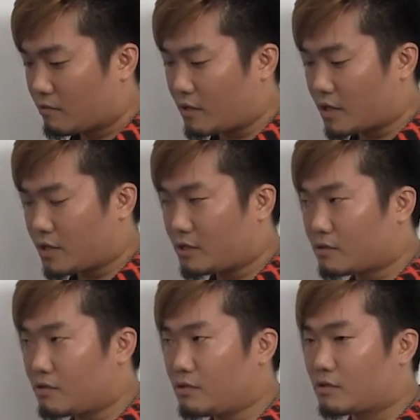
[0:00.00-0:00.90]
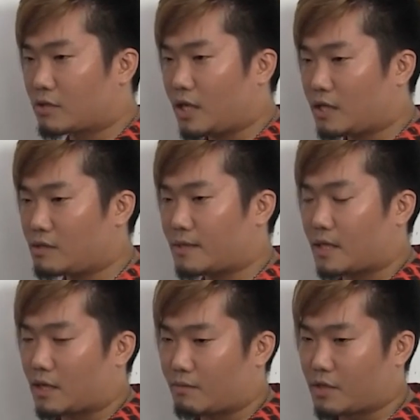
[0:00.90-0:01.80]
わかりやすく
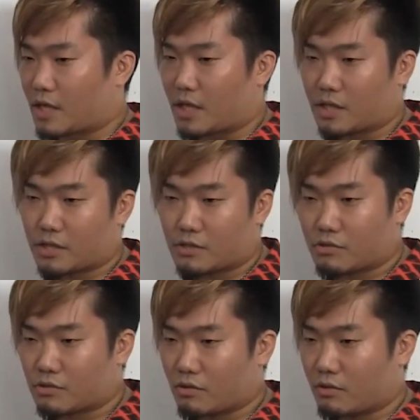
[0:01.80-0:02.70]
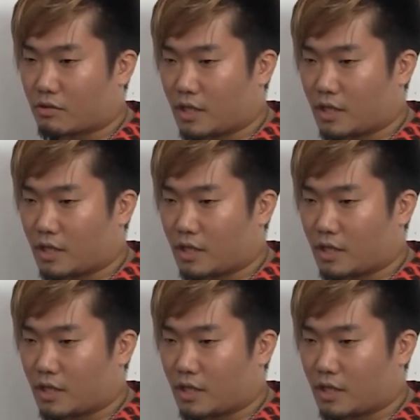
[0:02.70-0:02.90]
ダーツバーみたいな話すると、